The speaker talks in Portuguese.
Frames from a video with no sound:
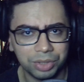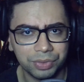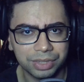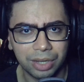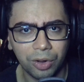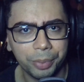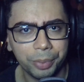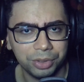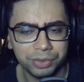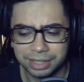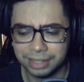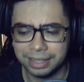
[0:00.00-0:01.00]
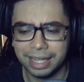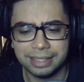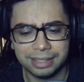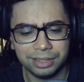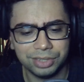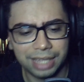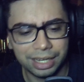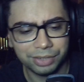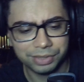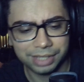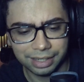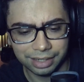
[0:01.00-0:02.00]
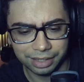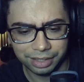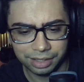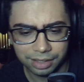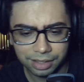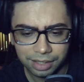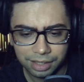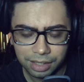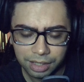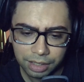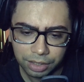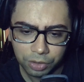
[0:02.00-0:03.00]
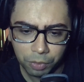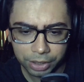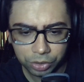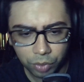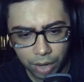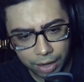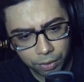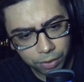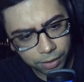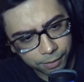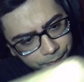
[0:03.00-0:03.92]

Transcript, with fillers: que você compra quando você tem 10 anos de idade você ganha. E o manual, ó.